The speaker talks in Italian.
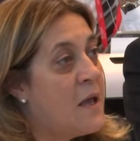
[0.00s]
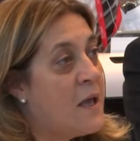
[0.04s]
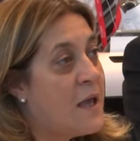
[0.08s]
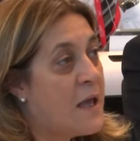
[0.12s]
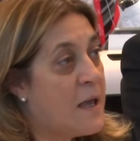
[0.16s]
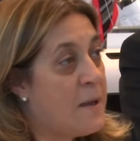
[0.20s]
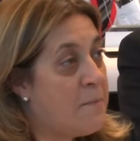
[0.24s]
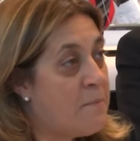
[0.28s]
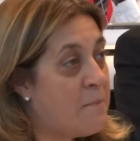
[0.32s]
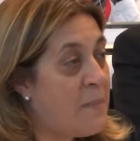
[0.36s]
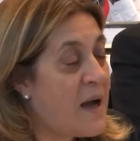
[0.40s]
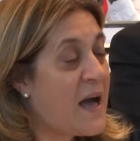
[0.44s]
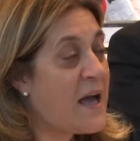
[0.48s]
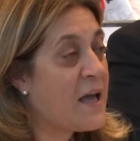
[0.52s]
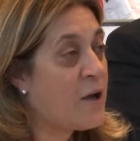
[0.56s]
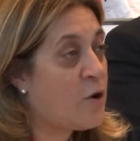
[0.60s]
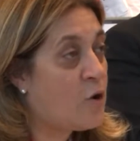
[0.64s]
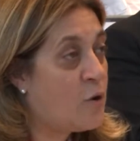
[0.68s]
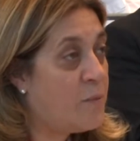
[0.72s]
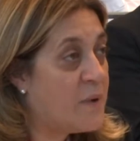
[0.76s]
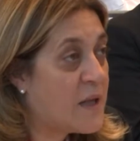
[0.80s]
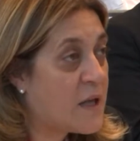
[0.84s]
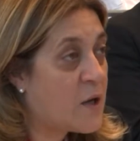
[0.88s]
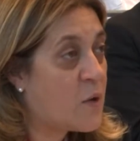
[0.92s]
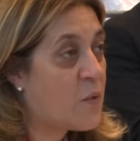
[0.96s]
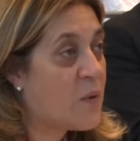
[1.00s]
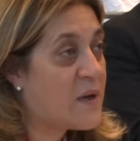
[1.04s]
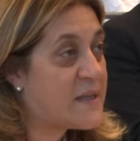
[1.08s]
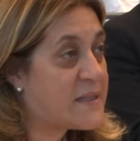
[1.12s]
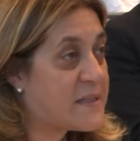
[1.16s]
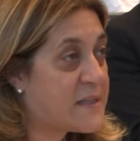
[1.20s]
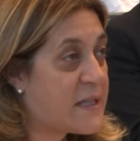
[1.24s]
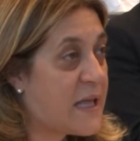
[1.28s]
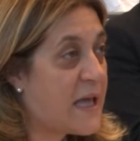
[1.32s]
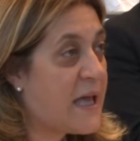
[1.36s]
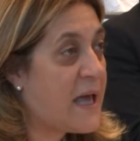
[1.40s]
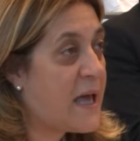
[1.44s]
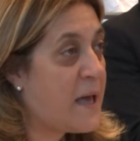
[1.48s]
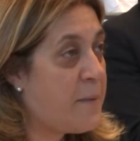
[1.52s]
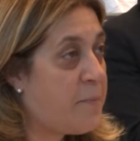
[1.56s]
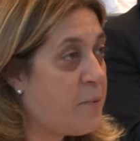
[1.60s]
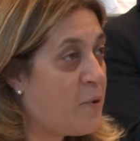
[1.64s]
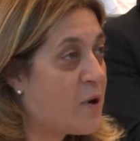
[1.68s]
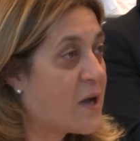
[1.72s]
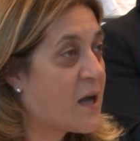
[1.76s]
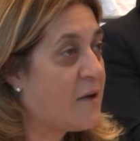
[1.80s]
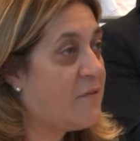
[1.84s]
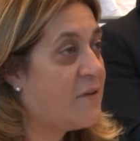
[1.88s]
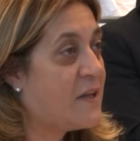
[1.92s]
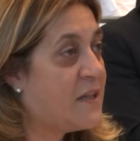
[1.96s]
e mai come in questa
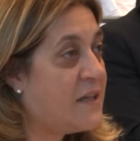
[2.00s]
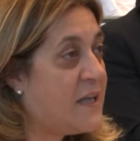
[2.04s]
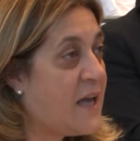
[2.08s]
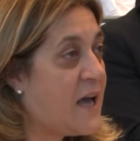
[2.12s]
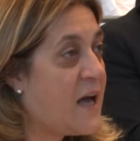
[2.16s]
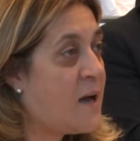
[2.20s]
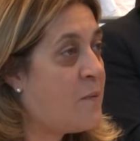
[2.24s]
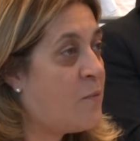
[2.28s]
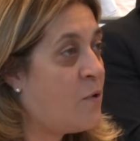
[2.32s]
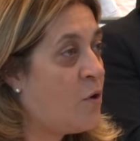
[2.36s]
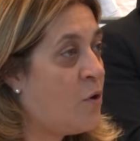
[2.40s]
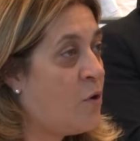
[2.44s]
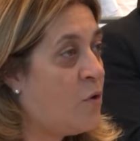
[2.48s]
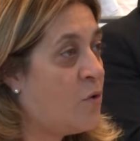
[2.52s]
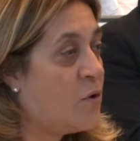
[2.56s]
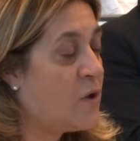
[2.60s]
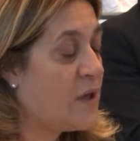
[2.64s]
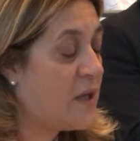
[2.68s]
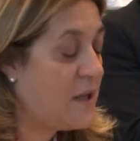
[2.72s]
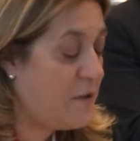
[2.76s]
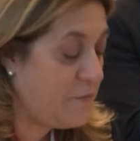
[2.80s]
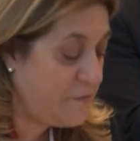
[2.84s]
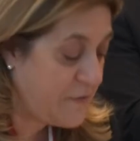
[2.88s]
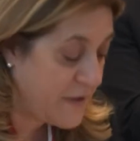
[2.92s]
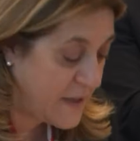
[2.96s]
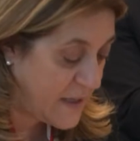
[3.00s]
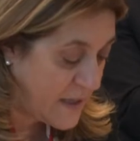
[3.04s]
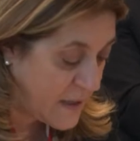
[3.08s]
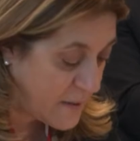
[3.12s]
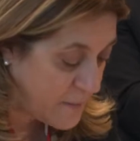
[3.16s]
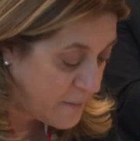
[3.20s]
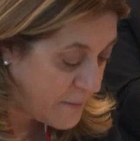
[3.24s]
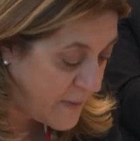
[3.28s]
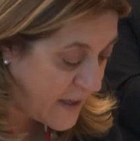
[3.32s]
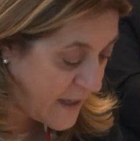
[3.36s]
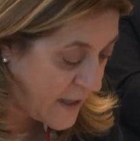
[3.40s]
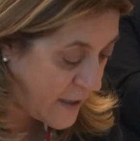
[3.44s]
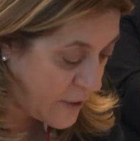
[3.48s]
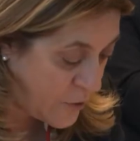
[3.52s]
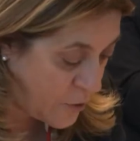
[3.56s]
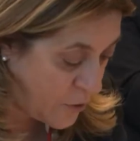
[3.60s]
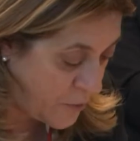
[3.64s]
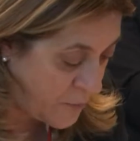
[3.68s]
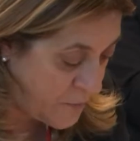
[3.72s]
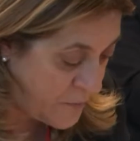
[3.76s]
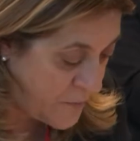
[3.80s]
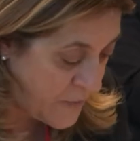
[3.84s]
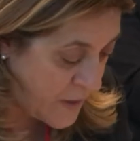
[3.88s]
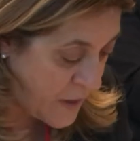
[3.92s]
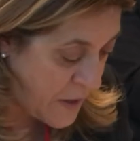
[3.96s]
epoca vediamo il venir
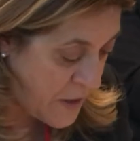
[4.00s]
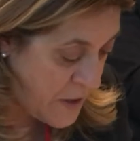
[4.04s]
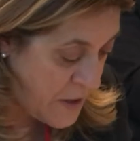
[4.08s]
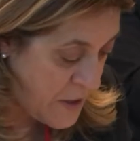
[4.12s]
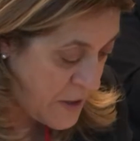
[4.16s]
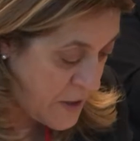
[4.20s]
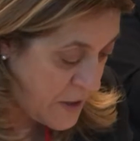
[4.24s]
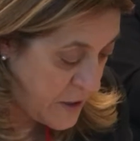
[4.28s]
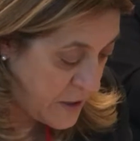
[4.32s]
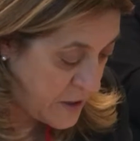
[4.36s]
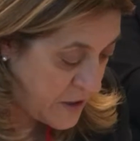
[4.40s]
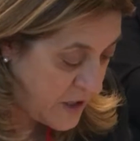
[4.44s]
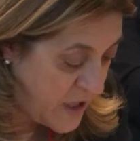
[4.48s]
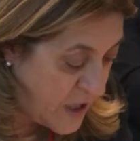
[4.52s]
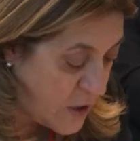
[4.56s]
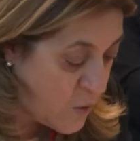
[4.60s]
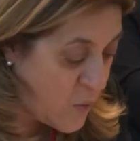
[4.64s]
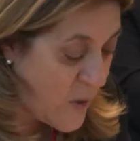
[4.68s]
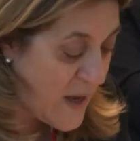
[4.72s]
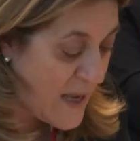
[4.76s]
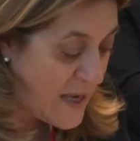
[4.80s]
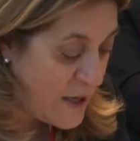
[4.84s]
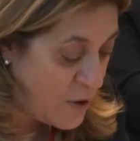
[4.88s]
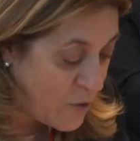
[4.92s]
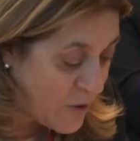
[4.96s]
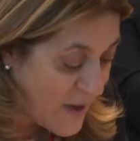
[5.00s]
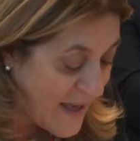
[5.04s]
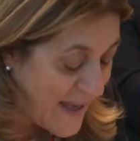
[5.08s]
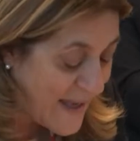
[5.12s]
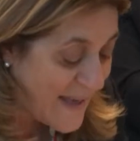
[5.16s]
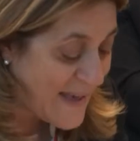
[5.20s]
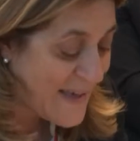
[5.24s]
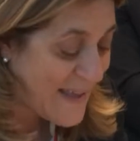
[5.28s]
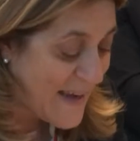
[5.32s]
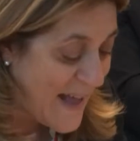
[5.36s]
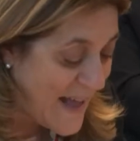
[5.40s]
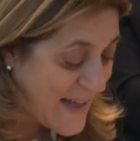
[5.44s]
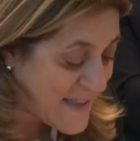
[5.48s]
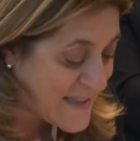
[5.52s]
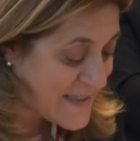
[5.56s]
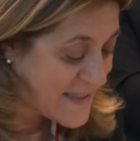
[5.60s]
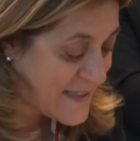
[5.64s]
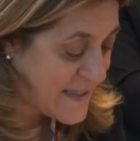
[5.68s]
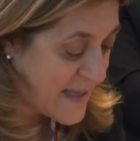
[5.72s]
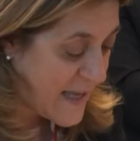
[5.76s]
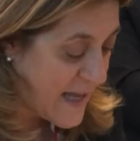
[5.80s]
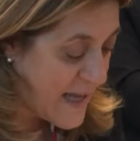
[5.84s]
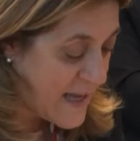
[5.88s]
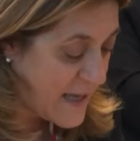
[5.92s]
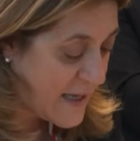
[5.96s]
meno di quello che
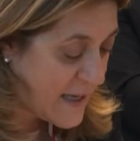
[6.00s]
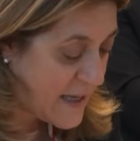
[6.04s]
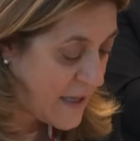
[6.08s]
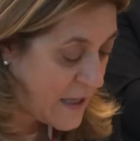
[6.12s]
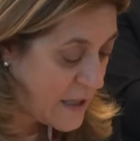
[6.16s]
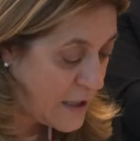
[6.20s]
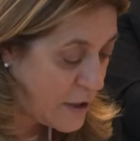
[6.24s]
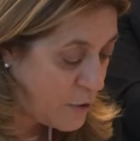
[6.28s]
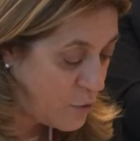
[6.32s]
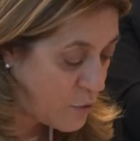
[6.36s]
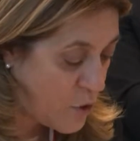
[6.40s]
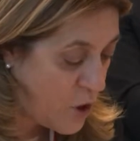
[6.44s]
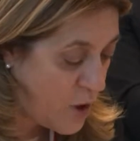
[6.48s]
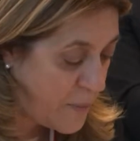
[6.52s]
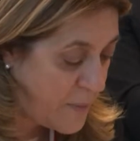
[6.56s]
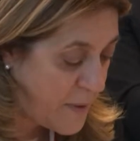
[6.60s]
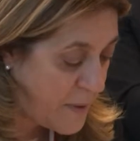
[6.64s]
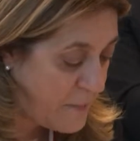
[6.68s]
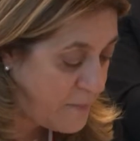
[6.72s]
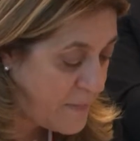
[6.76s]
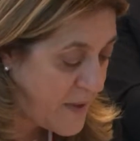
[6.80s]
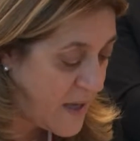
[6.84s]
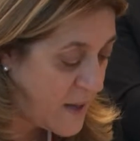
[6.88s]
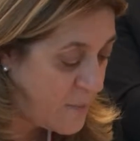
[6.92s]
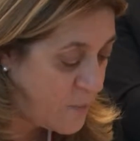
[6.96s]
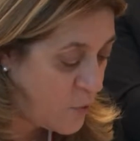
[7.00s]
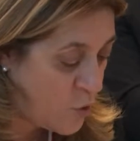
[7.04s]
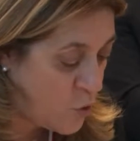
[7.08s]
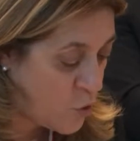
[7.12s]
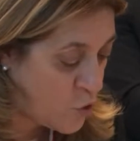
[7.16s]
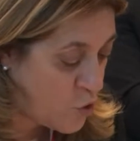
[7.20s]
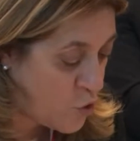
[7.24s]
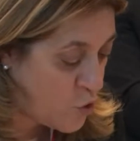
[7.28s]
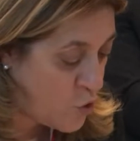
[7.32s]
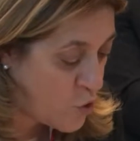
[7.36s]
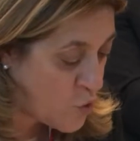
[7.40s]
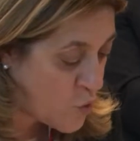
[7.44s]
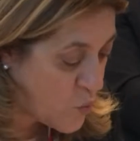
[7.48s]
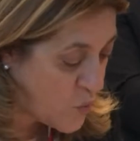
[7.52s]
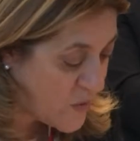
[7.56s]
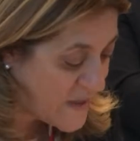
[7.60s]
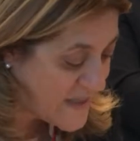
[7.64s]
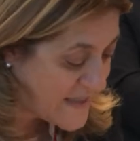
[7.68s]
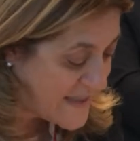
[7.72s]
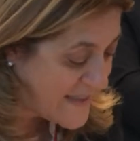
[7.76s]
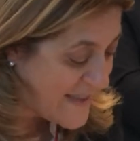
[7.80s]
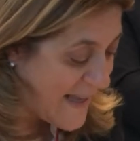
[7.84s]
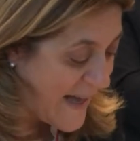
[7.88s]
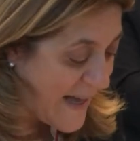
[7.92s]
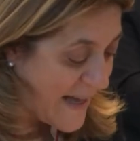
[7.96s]
grazie anche all'Europa abbiamo
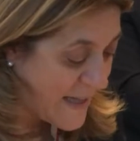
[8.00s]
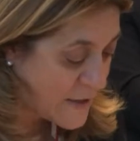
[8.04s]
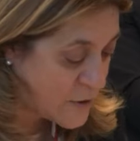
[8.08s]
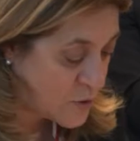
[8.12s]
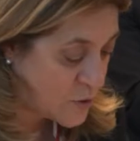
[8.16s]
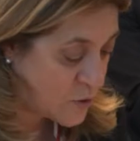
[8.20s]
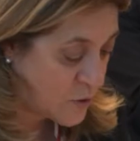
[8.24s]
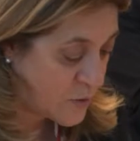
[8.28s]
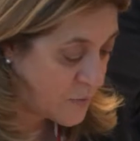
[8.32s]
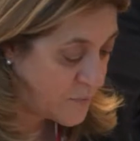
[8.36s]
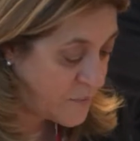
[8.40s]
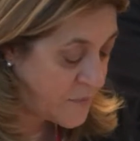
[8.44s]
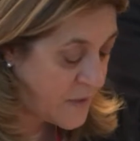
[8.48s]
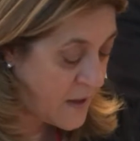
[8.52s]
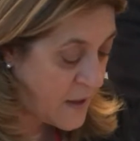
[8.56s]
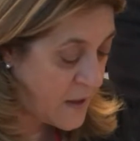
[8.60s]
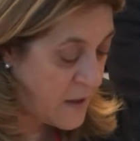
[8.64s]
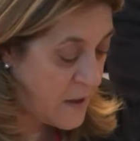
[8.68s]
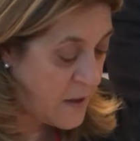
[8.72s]
conquistato.